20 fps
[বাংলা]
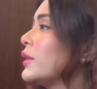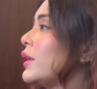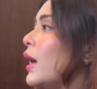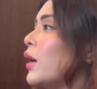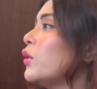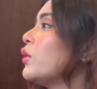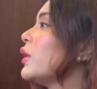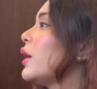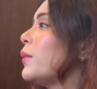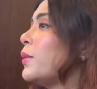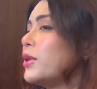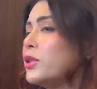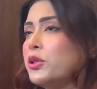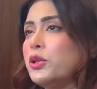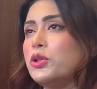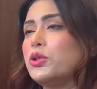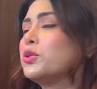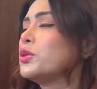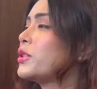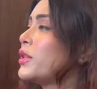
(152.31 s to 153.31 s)
কারণ নাম
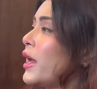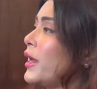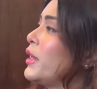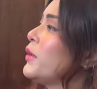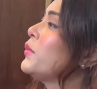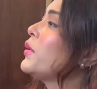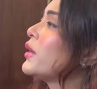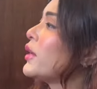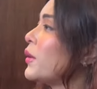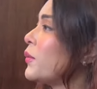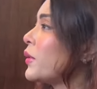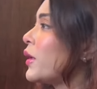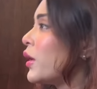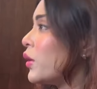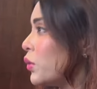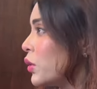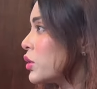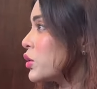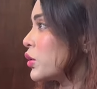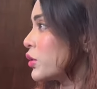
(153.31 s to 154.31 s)
আসলে শুধু সাকিবের নাম কেন
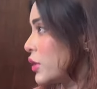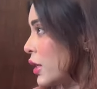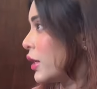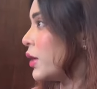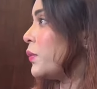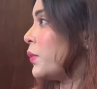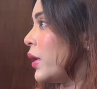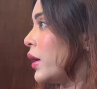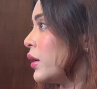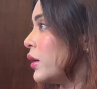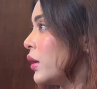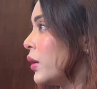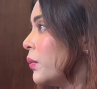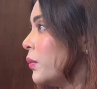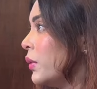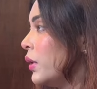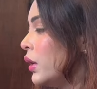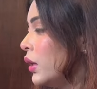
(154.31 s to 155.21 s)
আসলে সাকিব ভাইয়ের নাম